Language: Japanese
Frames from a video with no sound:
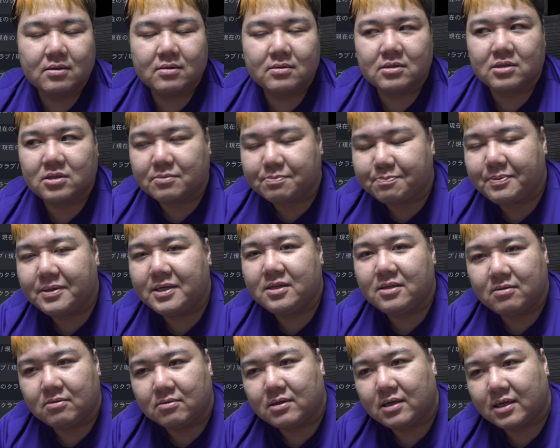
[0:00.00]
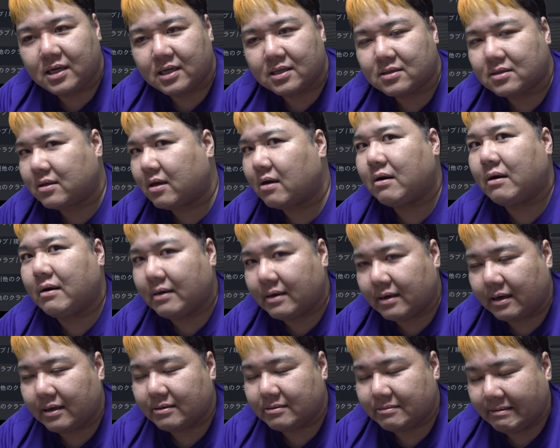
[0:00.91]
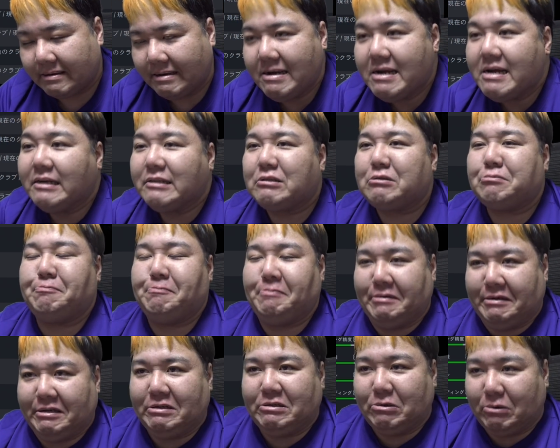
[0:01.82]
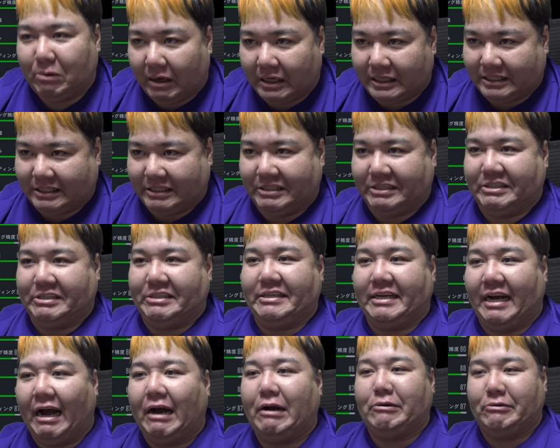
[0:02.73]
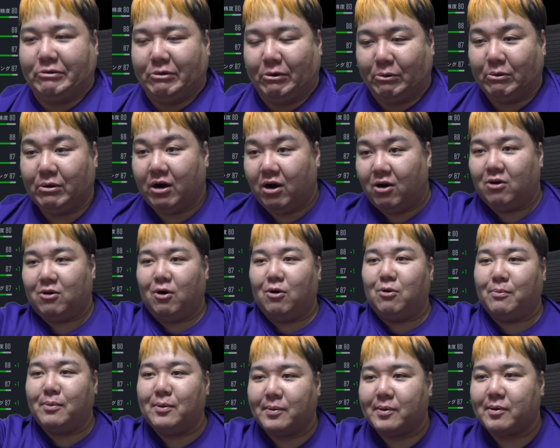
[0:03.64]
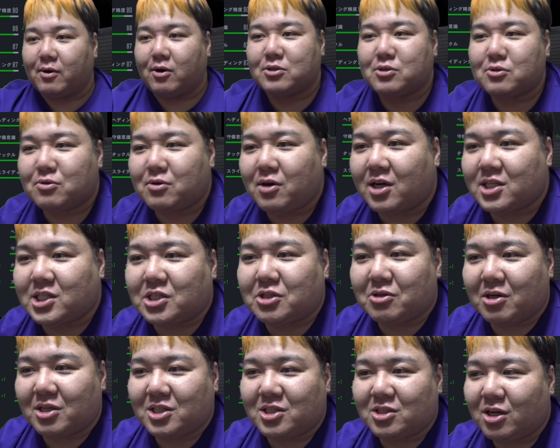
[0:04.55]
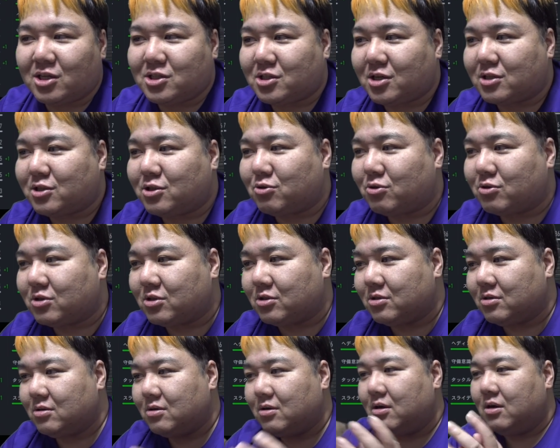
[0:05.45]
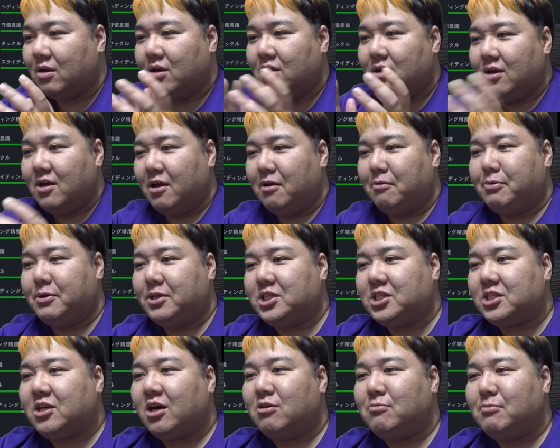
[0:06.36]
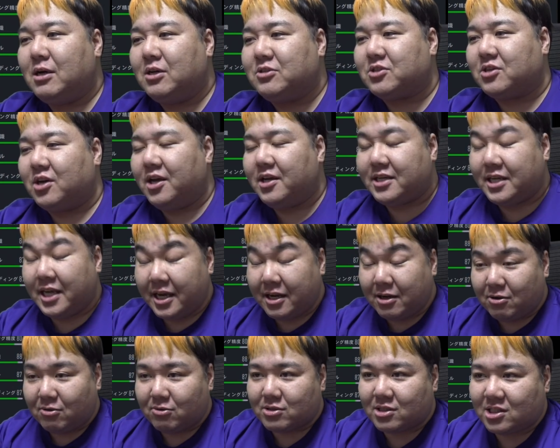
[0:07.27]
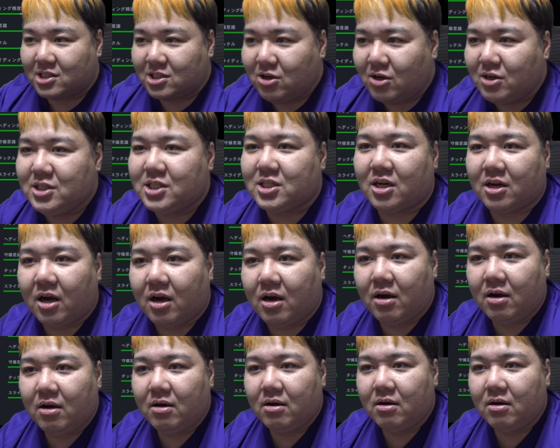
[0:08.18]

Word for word: スピードでやったらんかい。スピードは自信あるよ。ほら、もう加速88ダッシュ86。フィジカルもあるじゃん。結構強いんじゃな